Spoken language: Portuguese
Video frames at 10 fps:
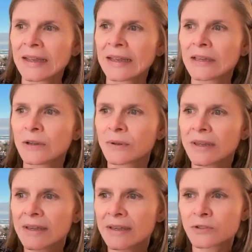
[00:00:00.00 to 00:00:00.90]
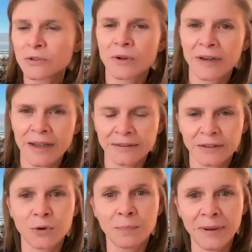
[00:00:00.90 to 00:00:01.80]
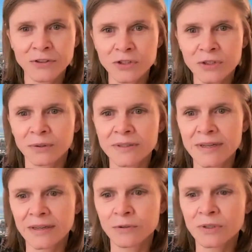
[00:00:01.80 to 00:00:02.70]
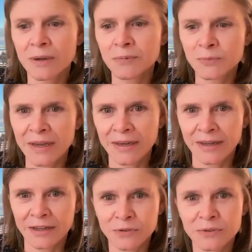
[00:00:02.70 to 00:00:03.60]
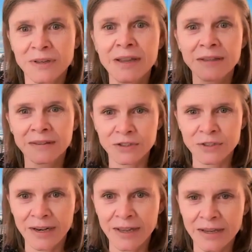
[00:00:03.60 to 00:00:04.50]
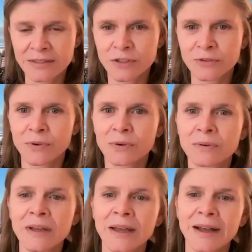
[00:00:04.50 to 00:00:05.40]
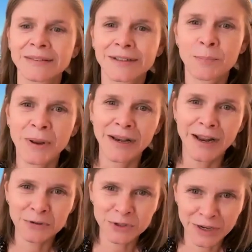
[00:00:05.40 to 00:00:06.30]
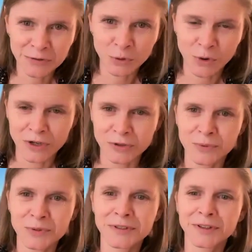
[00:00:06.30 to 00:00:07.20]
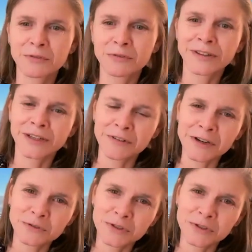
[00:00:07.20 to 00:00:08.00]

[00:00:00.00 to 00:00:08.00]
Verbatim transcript: E o que isso conecta com partículas é que os campos magnéticos entre as galáxias vão atrapalhar os raios cósmicos. Então, foi através dos